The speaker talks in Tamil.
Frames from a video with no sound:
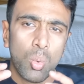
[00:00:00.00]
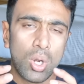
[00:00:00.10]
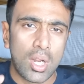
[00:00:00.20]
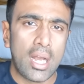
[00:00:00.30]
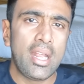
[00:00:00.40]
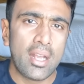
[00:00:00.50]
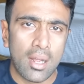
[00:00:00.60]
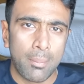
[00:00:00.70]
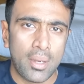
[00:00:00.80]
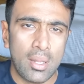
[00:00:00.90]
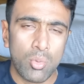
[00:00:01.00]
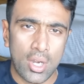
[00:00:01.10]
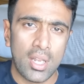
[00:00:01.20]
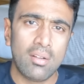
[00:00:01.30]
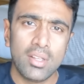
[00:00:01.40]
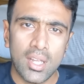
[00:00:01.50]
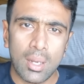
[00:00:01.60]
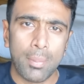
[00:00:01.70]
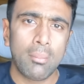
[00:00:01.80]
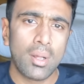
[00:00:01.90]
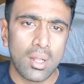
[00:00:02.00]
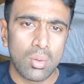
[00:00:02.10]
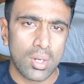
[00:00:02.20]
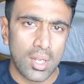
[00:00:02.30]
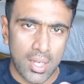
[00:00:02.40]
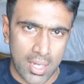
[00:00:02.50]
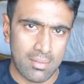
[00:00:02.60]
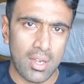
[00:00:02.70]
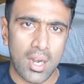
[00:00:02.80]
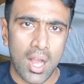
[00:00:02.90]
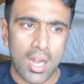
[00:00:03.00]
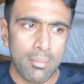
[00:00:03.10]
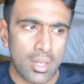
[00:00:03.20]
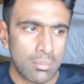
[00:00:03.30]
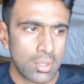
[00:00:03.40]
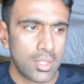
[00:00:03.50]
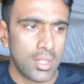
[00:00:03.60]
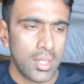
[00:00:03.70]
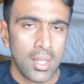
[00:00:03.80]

ஒரு கரியராக பண்ணி முன்னாடிலாம் வந்து எங்கள் அப்பா அம்மாலாம் கூட நான் கிரிக்கெட் விளாட ஆரம்பிக்கும் போது